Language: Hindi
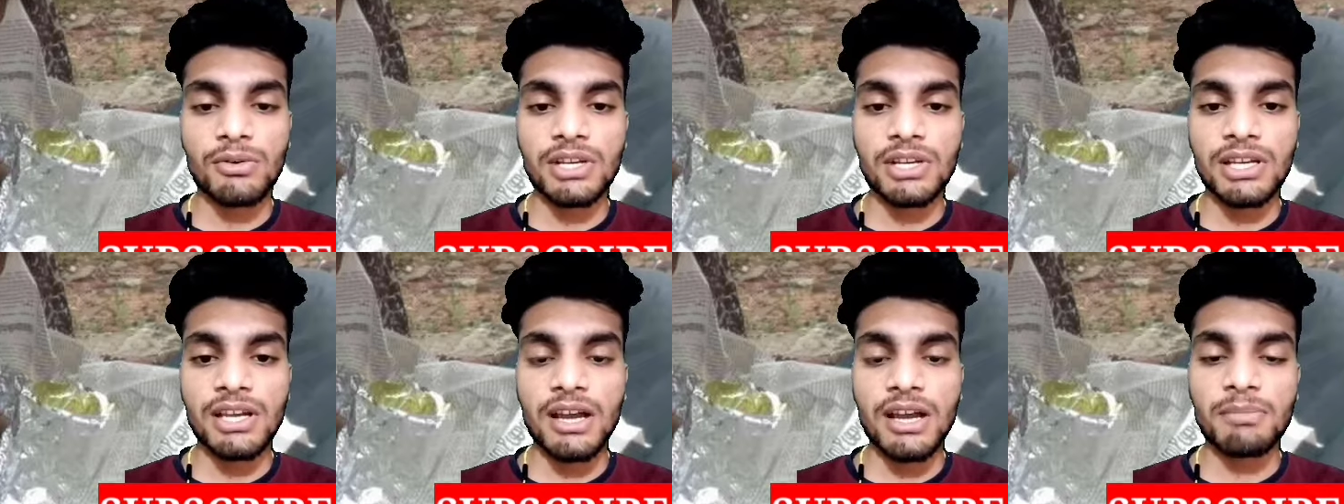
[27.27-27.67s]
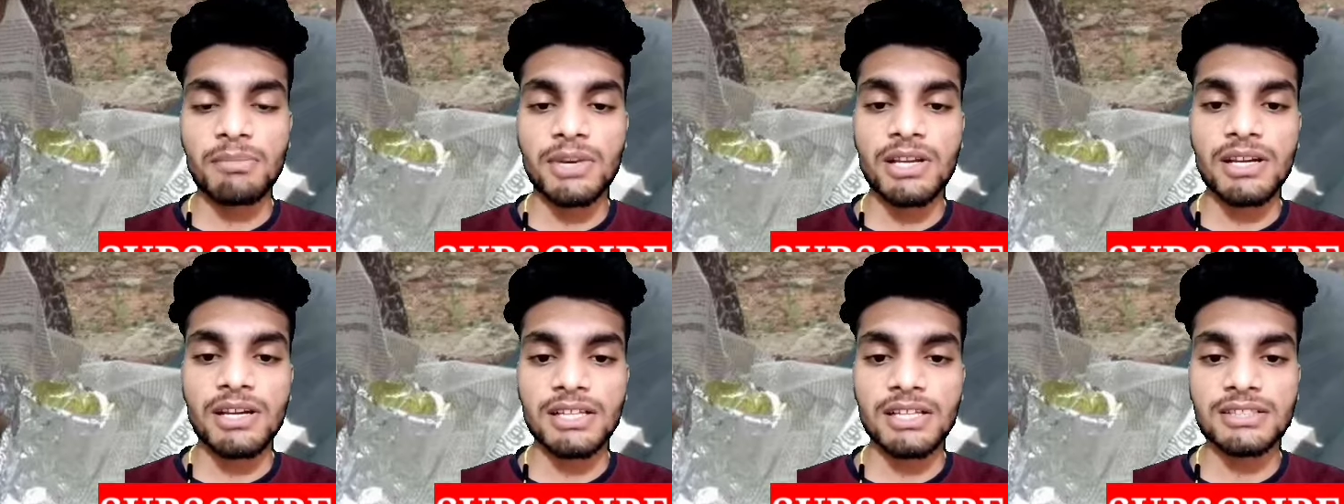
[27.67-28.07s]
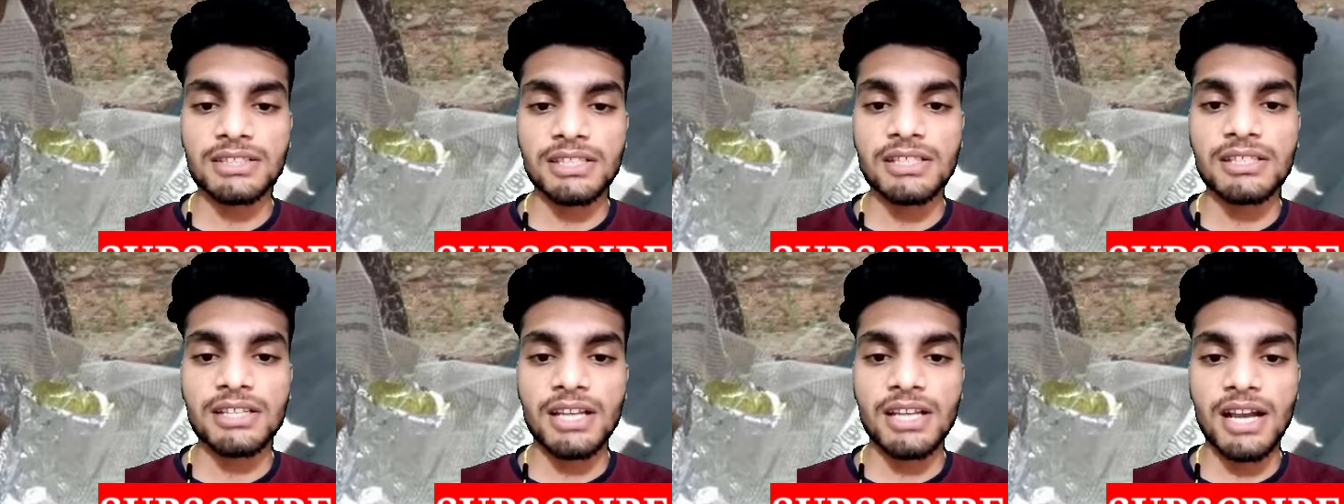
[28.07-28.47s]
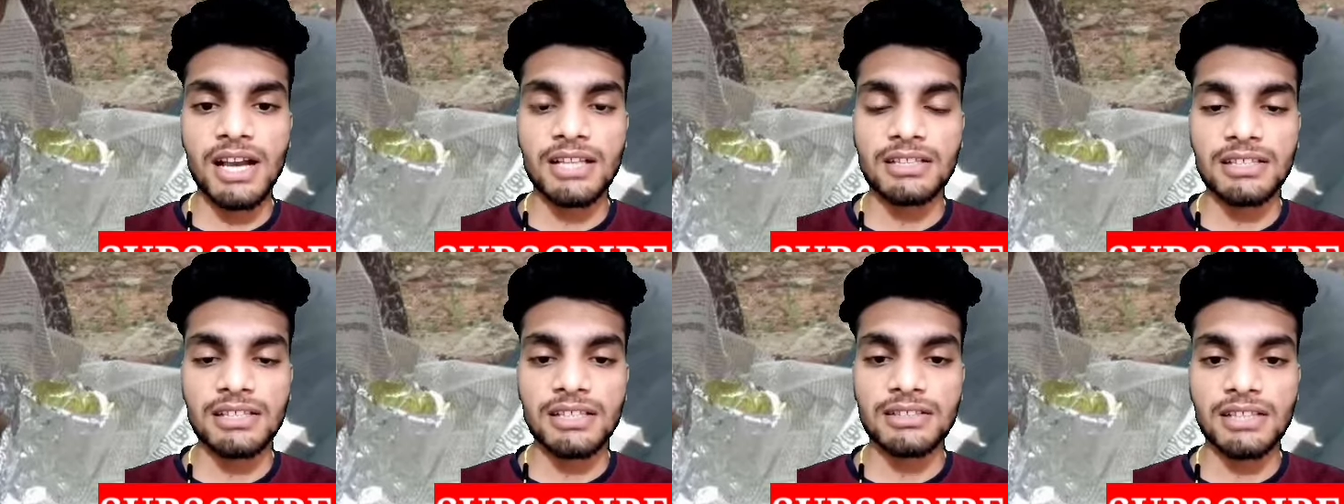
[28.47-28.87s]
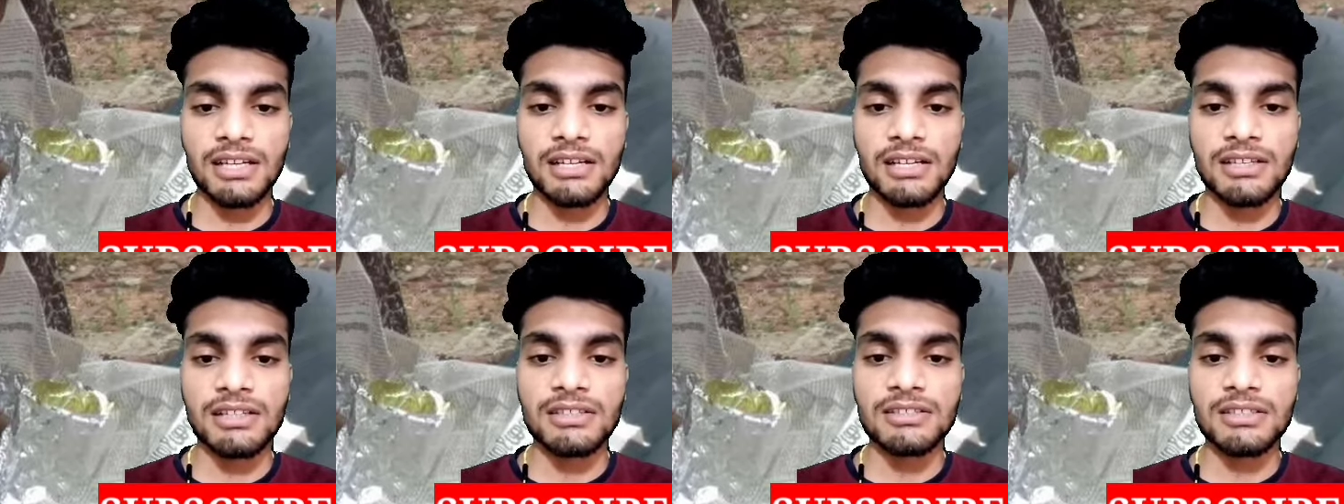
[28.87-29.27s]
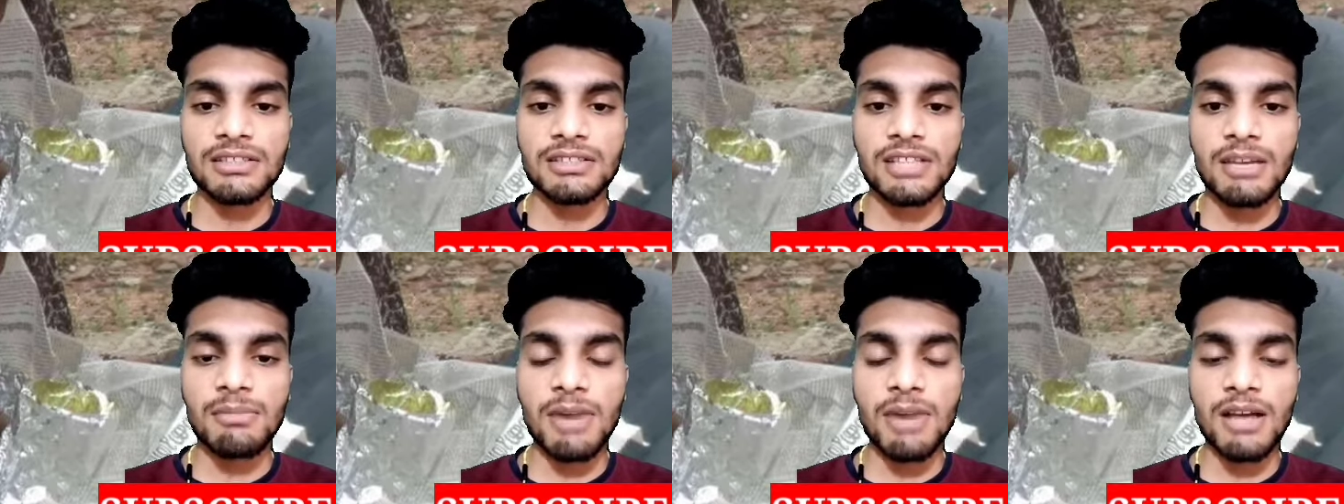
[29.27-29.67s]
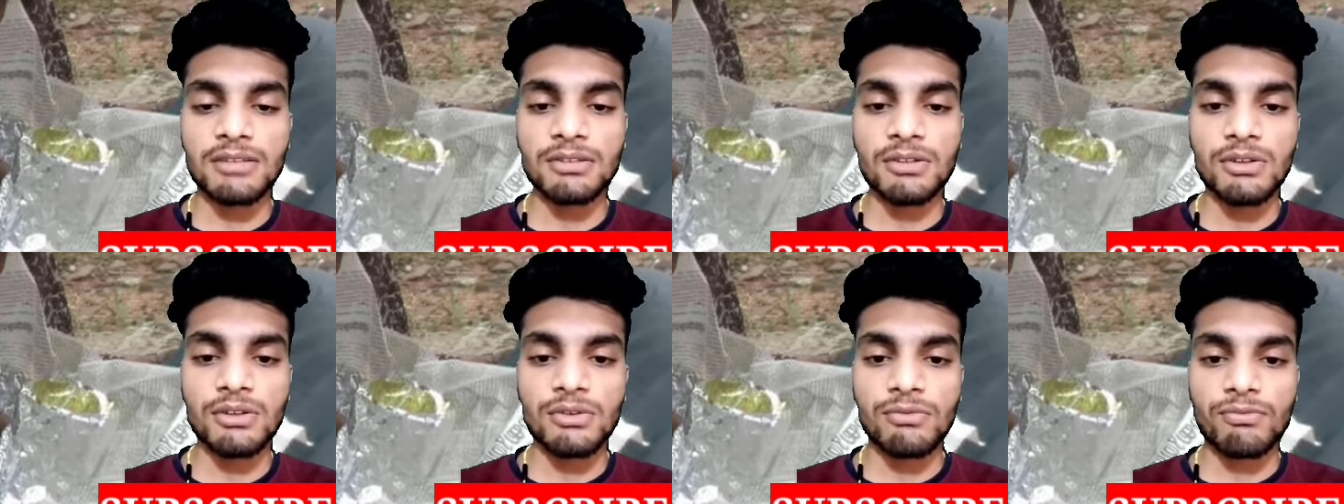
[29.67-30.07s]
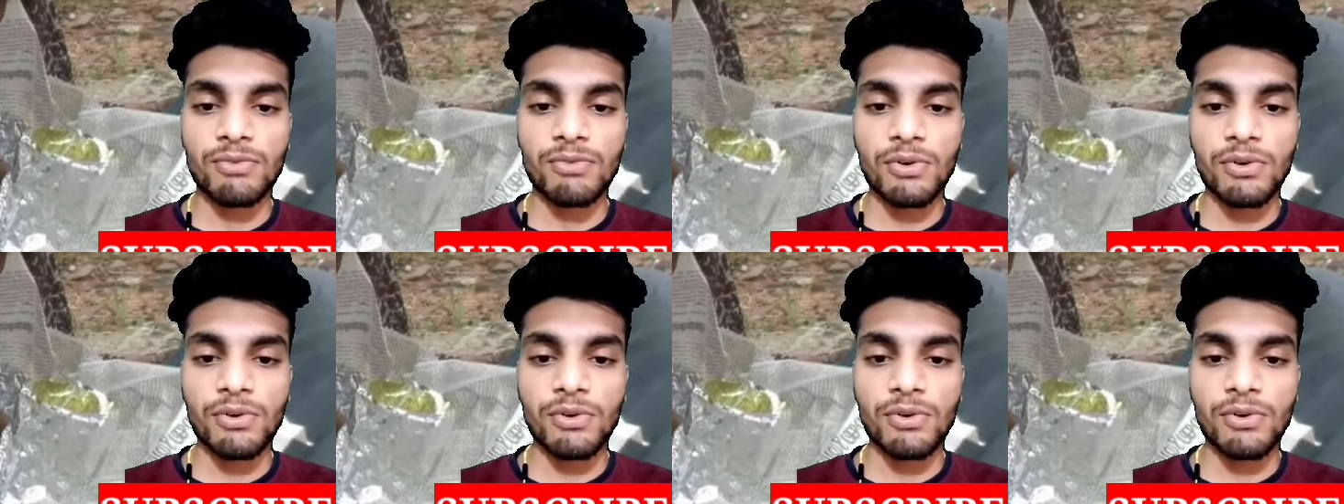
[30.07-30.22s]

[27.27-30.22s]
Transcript: उन्हें अपने घर से निकाल दिया था जिसके बाद